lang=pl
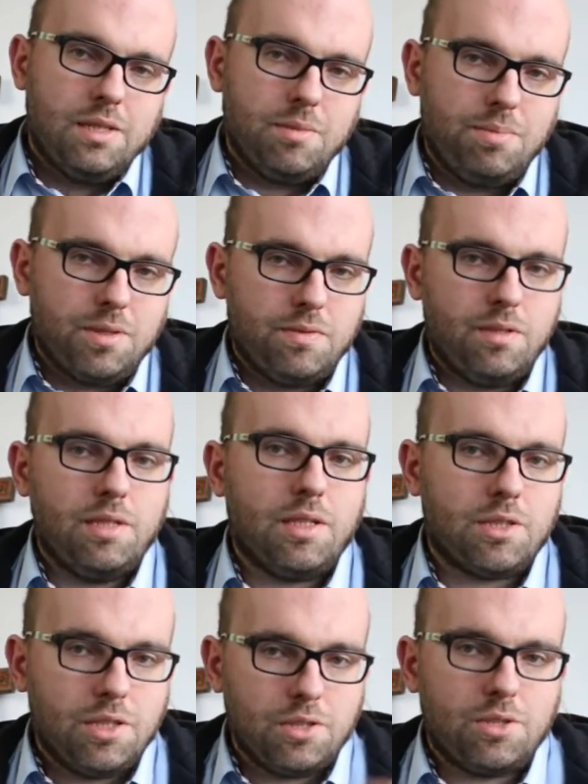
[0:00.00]
co pozwoli
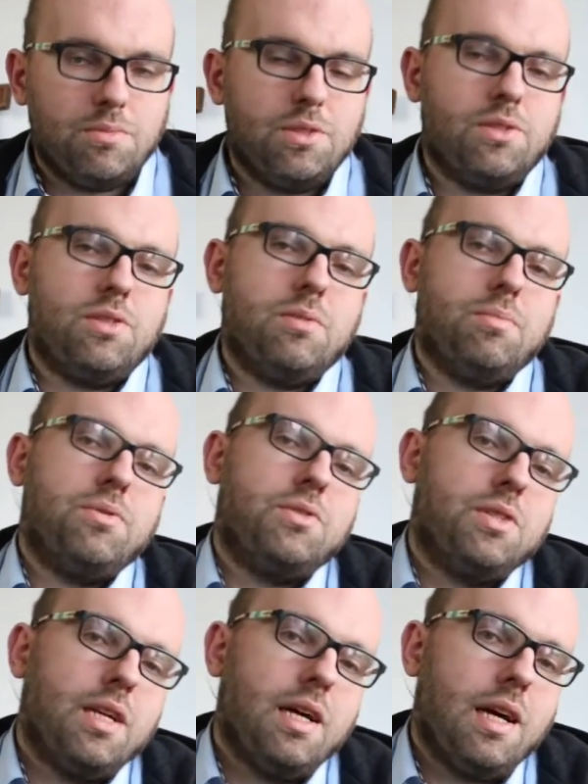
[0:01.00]
na szerszą
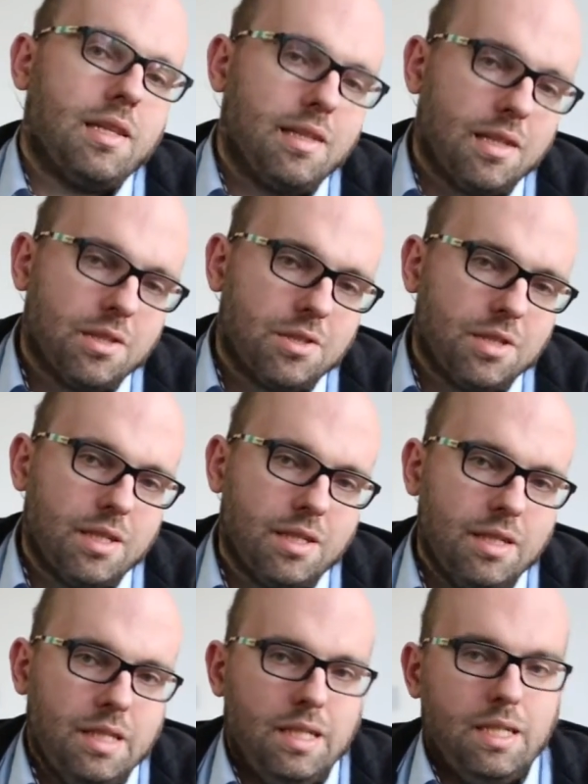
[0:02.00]
dystrybucję, a także